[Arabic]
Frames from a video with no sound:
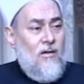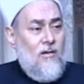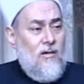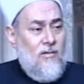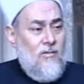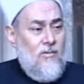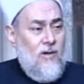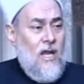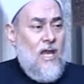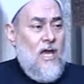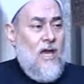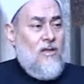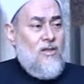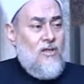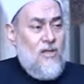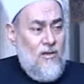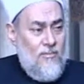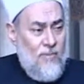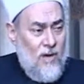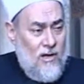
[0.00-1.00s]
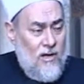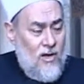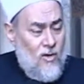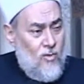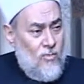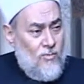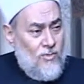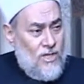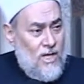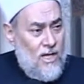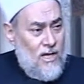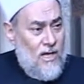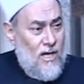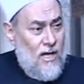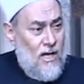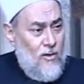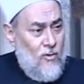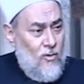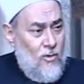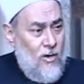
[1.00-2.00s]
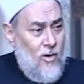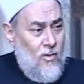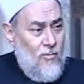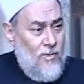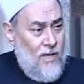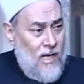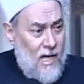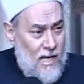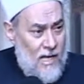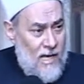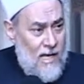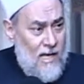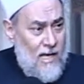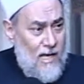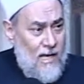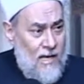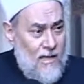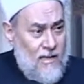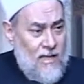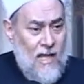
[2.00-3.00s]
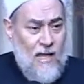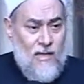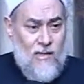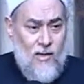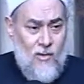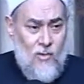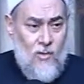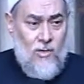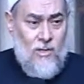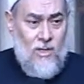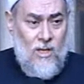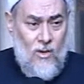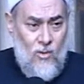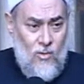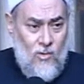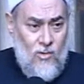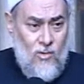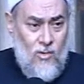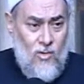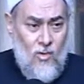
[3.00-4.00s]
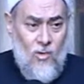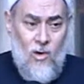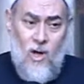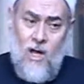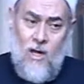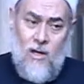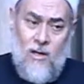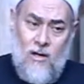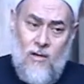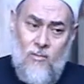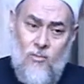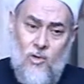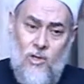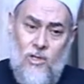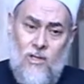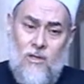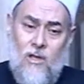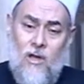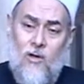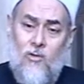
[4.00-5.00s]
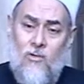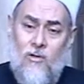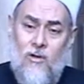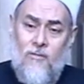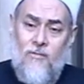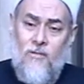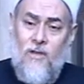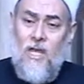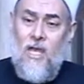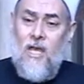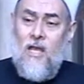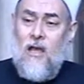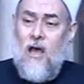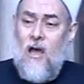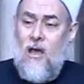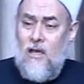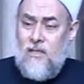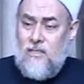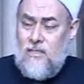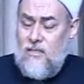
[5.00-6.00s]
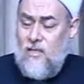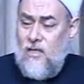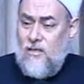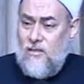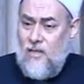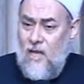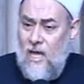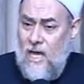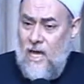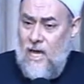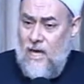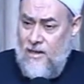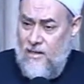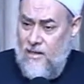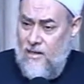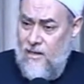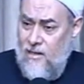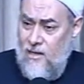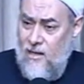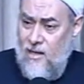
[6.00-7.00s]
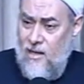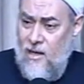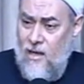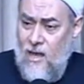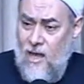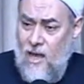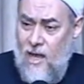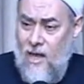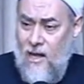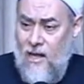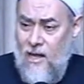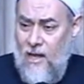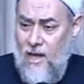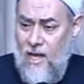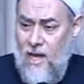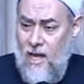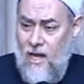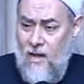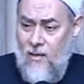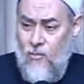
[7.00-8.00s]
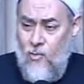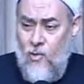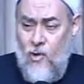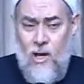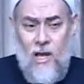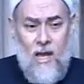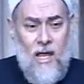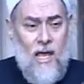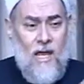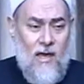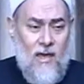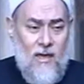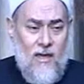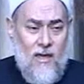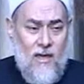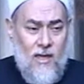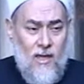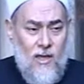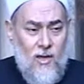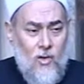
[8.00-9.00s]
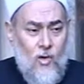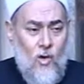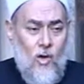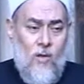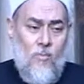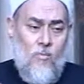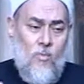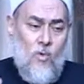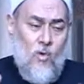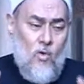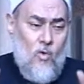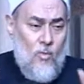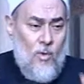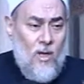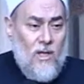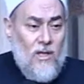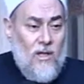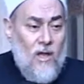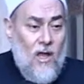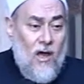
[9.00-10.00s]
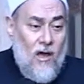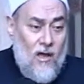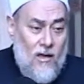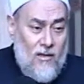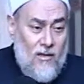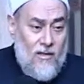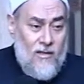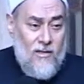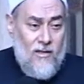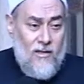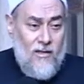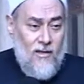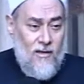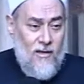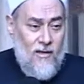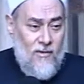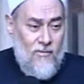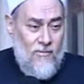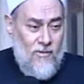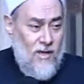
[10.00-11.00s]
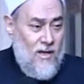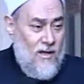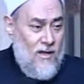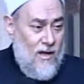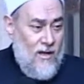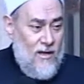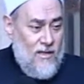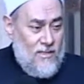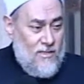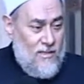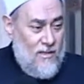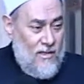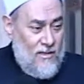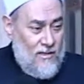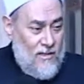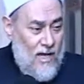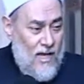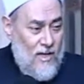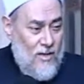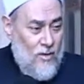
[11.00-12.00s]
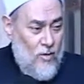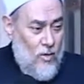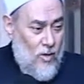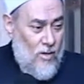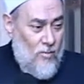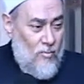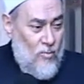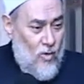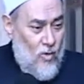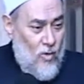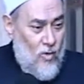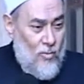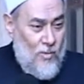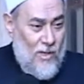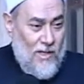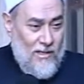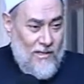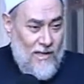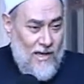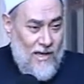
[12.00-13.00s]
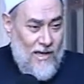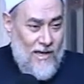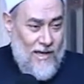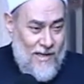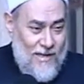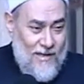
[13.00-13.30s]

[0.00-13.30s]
ولا يجرمنكم شنآن قوم على ألا تعدلوا اعدلوا هو أقرب للتقوى فيك خصلتان الحلم والأناة يحبهما الله فيك خصلتان يحبهما الله